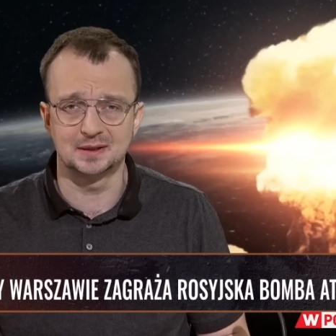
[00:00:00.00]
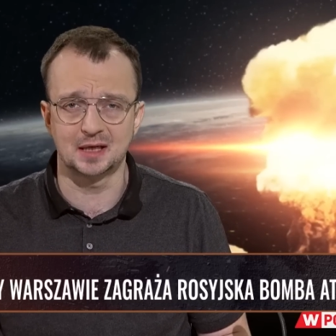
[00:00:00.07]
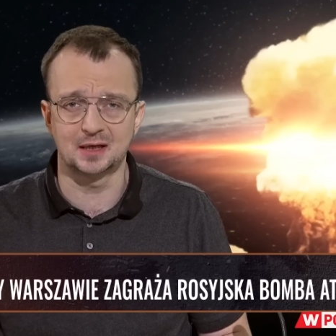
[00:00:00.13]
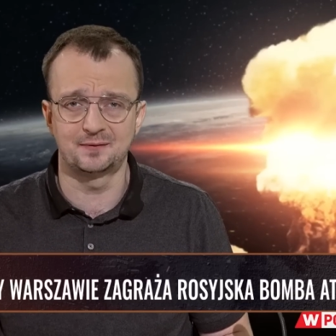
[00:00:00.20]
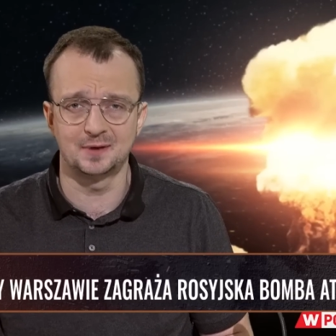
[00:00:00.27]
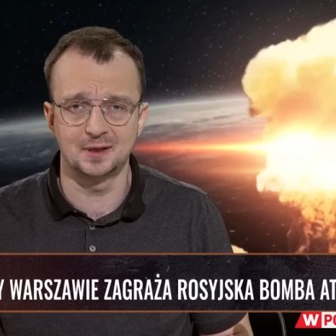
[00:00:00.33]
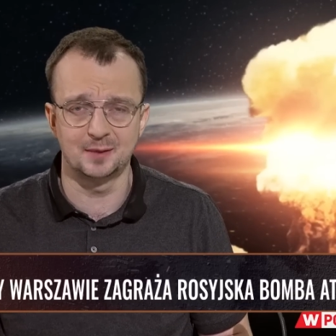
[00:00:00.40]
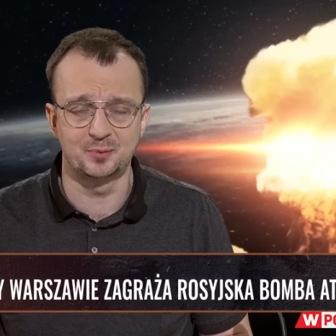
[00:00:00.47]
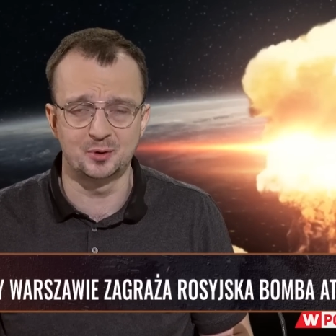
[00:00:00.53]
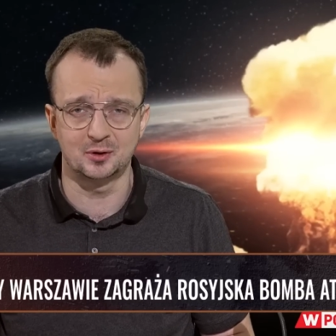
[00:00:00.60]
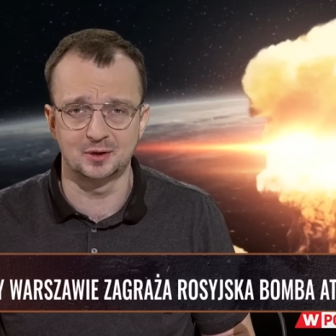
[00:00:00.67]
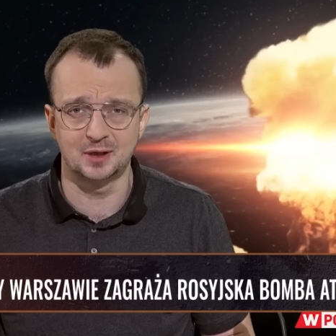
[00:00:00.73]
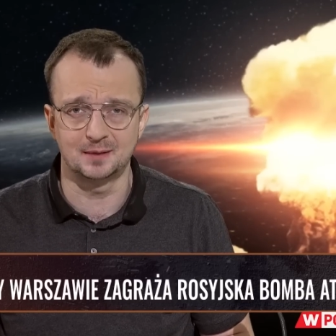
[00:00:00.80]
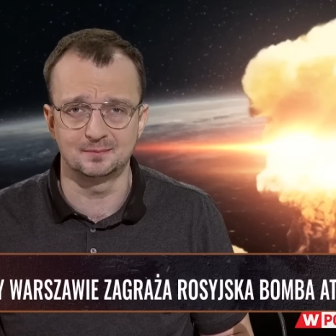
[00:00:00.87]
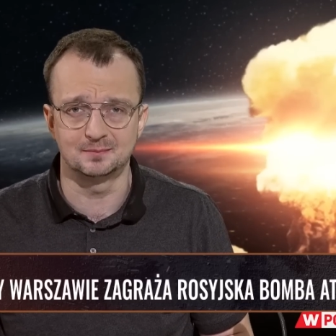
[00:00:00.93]
Za chwilę
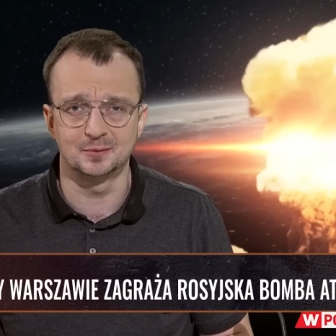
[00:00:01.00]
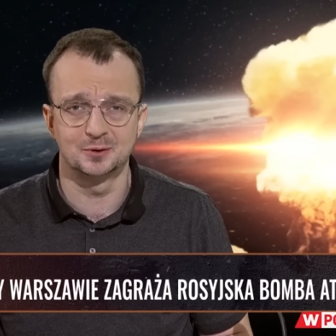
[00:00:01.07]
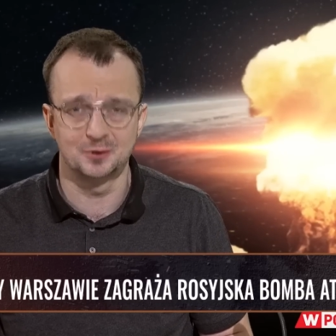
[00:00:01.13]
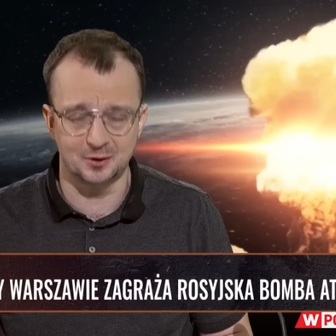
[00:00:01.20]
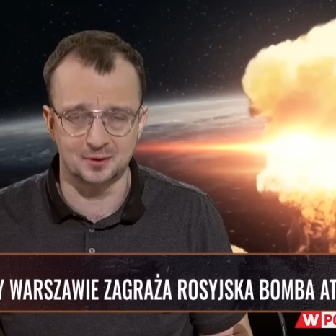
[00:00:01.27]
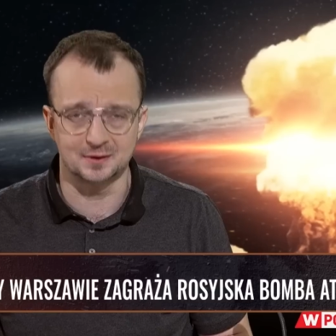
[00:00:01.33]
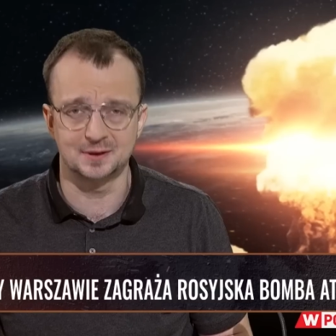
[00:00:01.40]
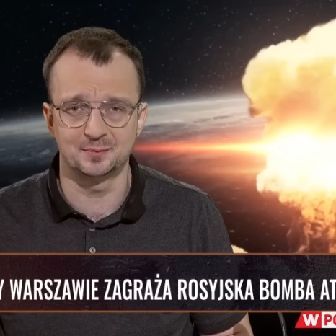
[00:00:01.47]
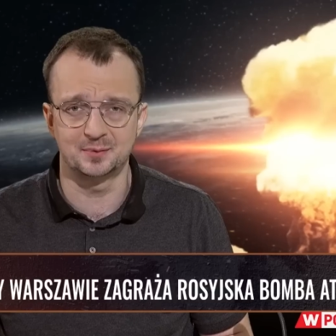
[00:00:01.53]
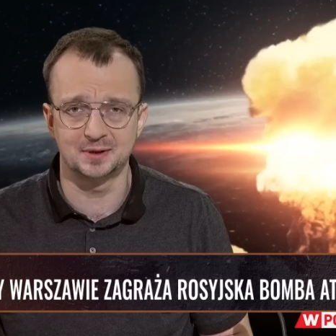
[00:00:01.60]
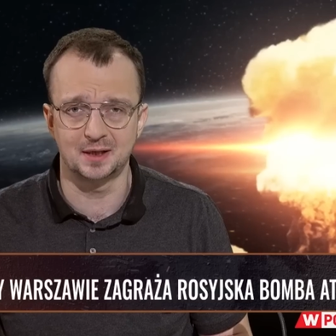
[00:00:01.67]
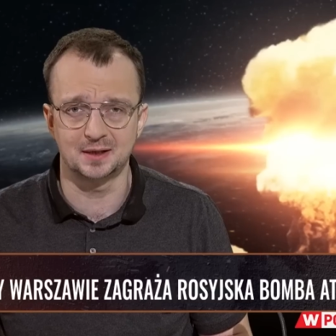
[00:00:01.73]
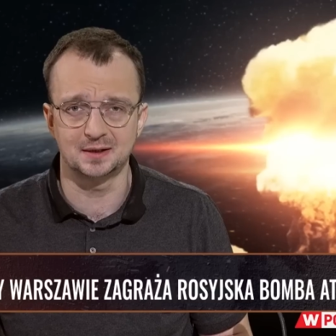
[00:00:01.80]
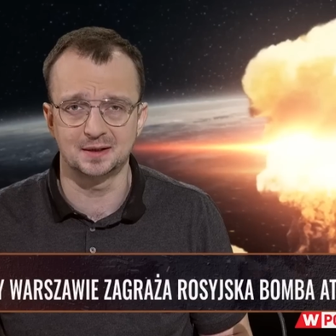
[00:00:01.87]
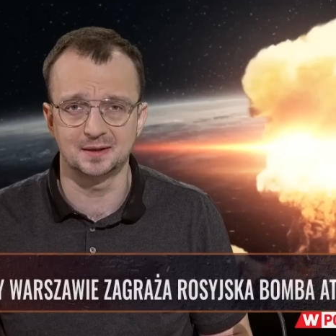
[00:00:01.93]
program Gorące
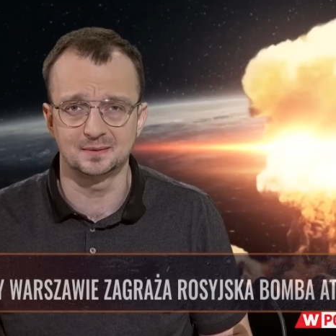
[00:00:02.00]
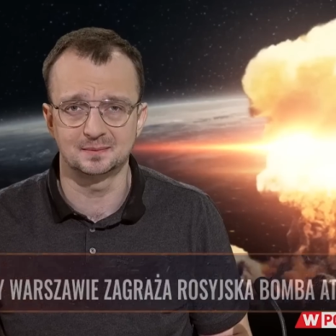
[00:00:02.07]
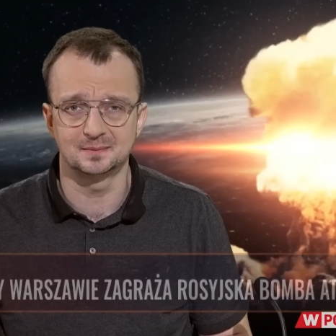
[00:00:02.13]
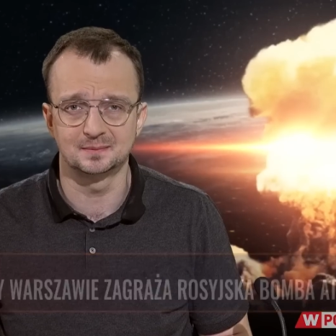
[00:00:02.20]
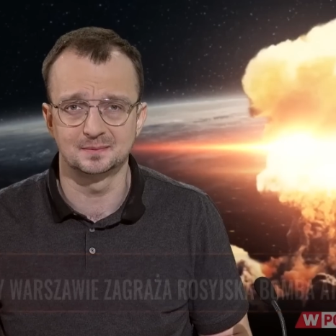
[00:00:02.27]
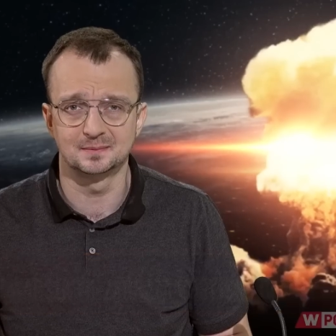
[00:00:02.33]
Pytania.